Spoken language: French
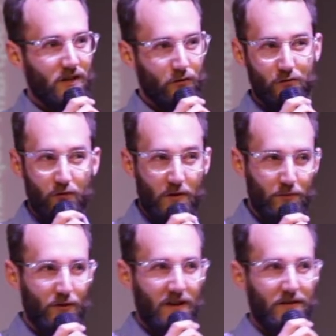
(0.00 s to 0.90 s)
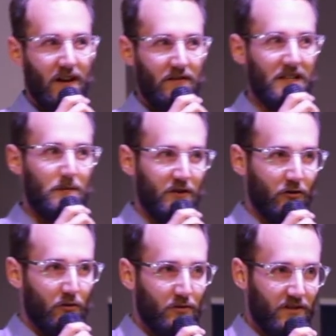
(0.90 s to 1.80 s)
vous ne pouvez plus la faire avec les
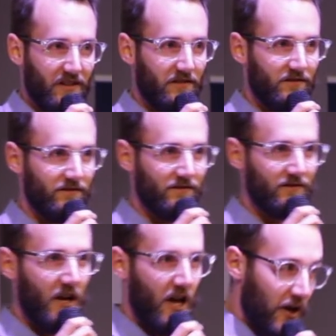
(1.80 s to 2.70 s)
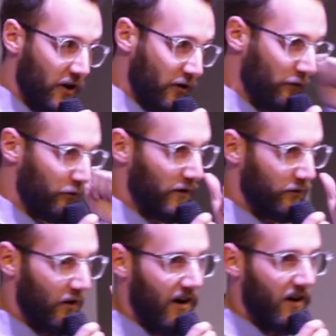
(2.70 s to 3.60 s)
patients amputés. Comme vous pouvez le
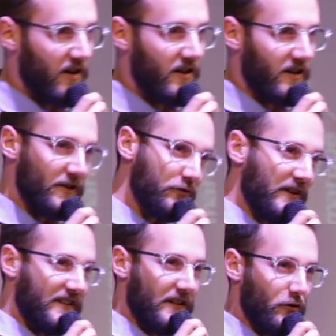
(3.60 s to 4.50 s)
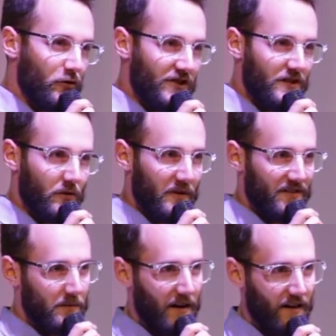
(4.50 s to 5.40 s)
voir, les nouvelles technologies sont
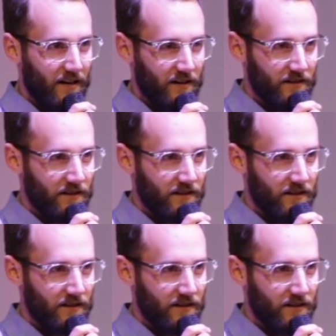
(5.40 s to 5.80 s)
passées par là